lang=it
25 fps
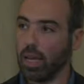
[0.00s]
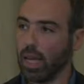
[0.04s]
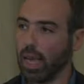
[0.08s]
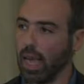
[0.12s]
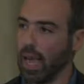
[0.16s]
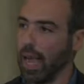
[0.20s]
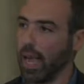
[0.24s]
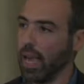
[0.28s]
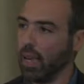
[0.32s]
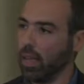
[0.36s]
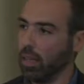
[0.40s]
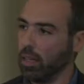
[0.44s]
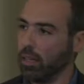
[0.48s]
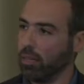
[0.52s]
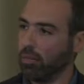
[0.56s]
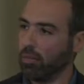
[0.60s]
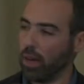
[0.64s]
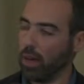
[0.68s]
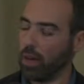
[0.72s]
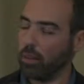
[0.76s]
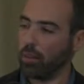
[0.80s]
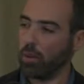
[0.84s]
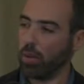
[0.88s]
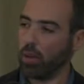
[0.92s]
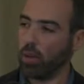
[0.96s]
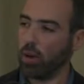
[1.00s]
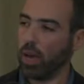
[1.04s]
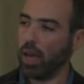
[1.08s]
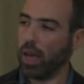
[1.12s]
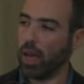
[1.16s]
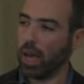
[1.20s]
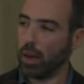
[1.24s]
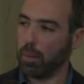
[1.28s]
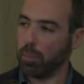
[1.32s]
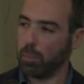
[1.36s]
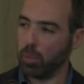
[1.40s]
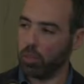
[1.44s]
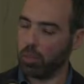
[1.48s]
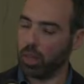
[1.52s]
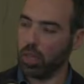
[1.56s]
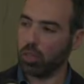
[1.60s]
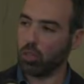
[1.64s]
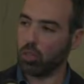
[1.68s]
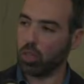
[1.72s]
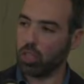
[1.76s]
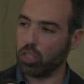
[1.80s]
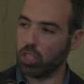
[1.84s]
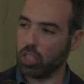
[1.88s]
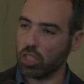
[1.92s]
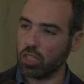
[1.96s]
e il farmaco è approvato,
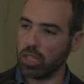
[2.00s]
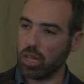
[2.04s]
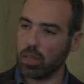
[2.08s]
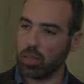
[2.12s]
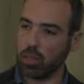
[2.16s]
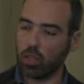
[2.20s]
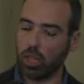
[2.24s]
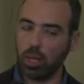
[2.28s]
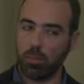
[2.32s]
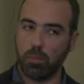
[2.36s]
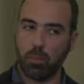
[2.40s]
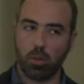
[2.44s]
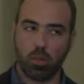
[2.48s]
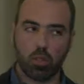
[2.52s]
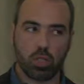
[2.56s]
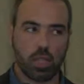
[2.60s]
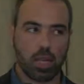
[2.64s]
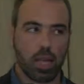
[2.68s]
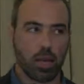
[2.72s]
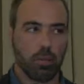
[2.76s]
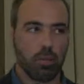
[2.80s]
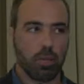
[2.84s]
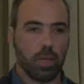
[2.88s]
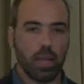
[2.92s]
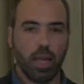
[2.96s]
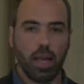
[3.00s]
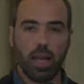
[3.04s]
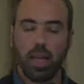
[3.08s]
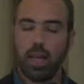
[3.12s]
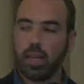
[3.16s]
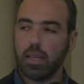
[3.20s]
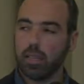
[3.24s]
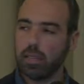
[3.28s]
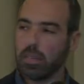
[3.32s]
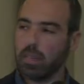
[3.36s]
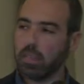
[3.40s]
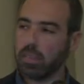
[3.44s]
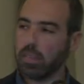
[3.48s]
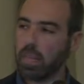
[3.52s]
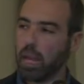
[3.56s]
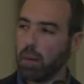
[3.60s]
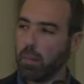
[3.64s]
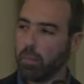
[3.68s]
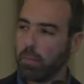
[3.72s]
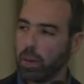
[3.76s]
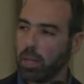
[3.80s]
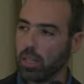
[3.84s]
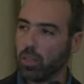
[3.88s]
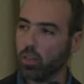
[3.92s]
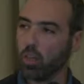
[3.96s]
registrato e rimborsabile, si sta
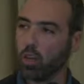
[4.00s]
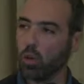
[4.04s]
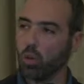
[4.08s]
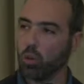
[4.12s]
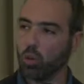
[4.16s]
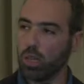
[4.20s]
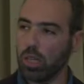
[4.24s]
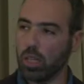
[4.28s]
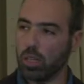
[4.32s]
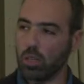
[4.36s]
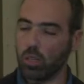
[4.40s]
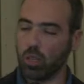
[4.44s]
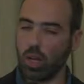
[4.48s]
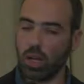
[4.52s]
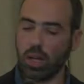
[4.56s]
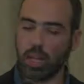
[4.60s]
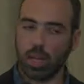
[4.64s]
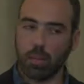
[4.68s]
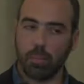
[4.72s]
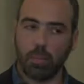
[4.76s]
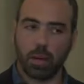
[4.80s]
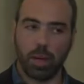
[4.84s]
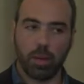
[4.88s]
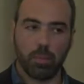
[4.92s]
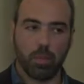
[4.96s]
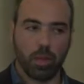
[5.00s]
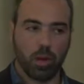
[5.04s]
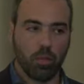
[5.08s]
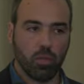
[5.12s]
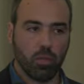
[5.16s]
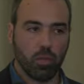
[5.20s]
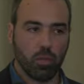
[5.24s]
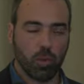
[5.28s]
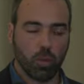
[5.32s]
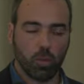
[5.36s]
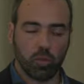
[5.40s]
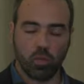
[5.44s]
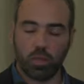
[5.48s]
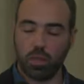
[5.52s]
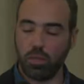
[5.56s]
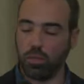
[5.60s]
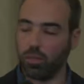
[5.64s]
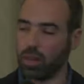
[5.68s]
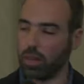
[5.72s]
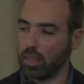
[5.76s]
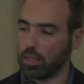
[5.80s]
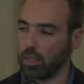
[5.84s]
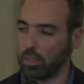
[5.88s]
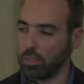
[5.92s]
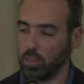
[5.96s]
aprendo all'utilizzo anche per la mielofibrosi in
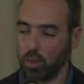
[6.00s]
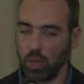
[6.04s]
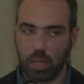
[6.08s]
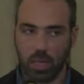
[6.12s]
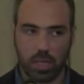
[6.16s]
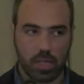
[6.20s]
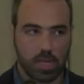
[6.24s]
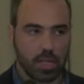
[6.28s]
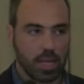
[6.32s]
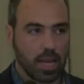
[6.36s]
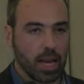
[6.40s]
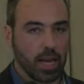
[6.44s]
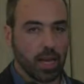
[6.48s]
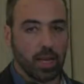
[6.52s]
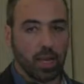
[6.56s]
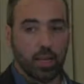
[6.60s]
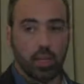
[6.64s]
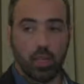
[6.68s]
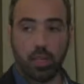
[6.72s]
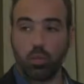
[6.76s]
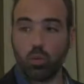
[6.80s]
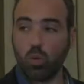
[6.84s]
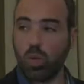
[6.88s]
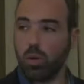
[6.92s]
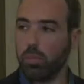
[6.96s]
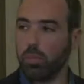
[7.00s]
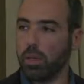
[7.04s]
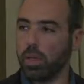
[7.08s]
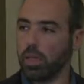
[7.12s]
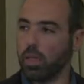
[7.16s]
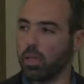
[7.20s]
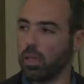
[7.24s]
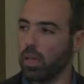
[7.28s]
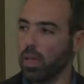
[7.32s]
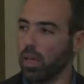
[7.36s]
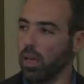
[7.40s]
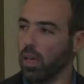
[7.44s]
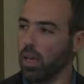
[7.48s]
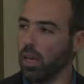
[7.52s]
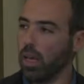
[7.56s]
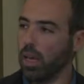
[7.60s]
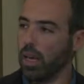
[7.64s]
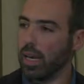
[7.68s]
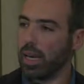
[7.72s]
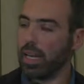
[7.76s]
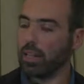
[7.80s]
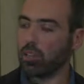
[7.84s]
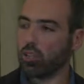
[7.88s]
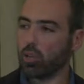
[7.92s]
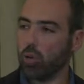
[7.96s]
fase più iniziale. Naturalmente
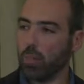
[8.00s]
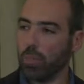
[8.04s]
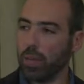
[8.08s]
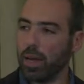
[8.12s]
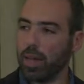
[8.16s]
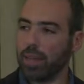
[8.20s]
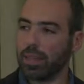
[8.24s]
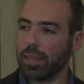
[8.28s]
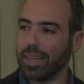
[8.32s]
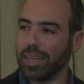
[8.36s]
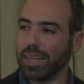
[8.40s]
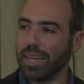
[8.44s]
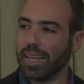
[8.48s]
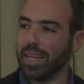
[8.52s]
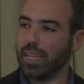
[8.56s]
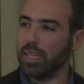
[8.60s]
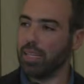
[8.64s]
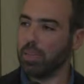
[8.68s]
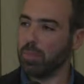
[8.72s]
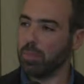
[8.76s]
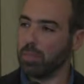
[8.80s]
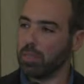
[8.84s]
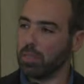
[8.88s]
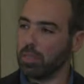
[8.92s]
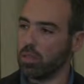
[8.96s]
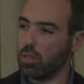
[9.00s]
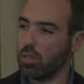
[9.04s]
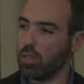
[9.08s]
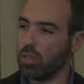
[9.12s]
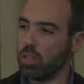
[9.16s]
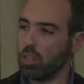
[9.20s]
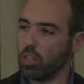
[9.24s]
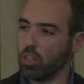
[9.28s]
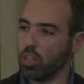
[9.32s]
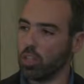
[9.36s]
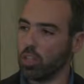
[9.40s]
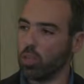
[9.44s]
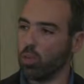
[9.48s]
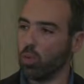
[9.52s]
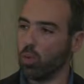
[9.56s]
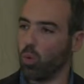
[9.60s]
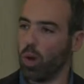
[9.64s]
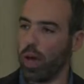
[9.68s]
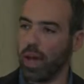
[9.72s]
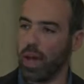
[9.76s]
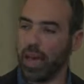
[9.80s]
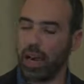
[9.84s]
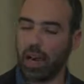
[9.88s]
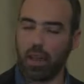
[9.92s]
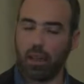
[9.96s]
la scoperta che l'inibizione di JAK2
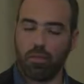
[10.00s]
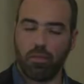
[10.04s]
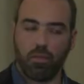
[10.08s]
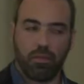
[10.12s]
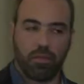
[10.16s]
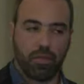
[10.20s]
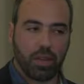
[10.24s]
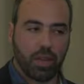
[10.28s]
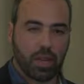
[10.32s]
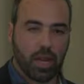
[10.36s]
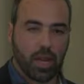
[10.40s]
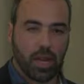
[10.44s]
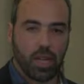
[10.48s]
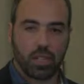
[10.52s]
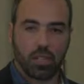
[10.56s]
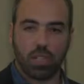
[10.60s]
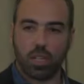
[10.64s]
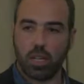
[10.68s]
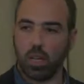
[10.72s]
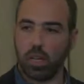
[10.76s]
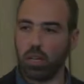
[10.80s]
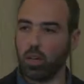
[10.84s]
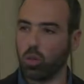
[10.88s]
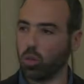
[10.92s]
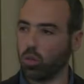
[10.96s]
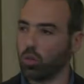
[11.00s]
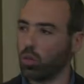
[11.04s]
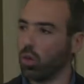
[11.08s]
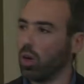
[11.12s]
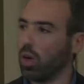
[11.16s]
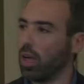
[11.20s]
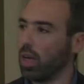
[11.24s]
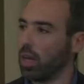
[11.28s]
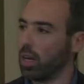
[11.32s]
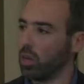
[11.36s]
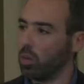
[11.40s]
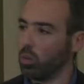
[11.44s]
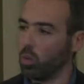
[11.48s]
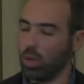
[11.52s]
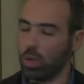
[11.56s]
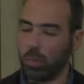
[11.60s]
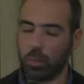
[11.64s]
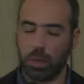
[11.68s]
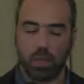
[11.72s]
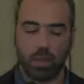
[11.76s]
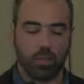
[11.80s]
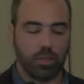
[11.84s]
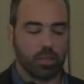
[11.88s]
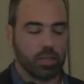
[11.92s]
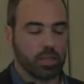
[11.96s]
era efficace nel controllare alcune
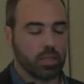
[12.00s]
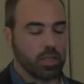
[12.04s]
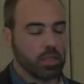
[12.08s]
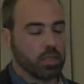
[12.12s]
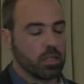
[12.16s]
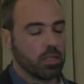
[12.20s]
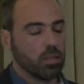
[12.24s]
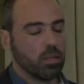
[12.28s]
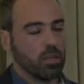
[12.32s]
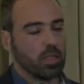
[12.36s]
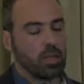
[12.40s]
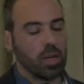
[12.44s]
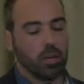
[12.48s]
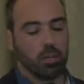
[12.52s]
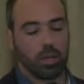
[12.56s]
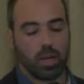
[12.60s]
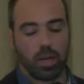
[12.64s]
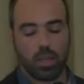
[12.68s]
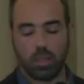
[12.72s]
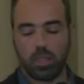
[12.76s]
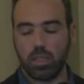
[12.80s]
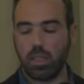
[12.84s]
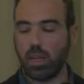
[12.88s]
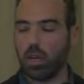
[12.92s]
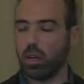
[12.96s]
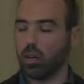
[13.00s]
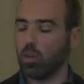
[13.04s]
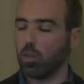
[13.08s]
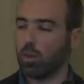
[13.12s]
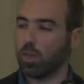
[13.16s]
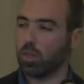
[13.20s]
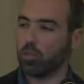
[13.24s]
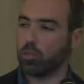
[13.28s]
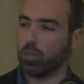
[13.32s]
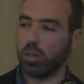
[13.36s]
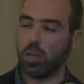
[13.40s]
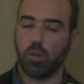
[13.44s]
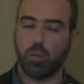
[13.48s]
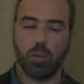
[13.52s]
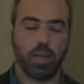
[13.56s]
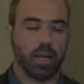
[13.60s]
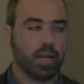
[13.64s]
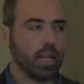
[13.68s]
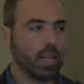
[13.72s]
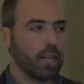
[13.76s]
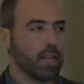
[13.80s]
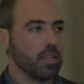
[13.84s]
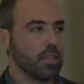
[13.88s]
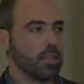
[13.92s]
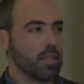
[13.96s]
manifestazioni della malattia come la
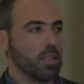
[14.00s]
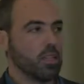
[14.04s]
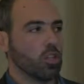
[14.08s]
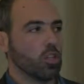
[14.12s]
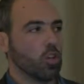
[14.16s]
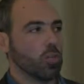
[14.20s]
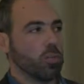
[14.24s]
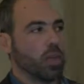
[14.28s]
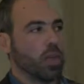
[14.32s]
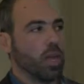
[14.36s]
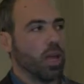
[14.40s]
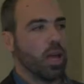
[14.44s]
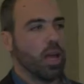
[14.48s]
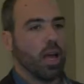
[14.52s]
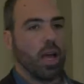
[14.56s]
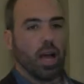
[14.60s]
splenomegalia e i sintomi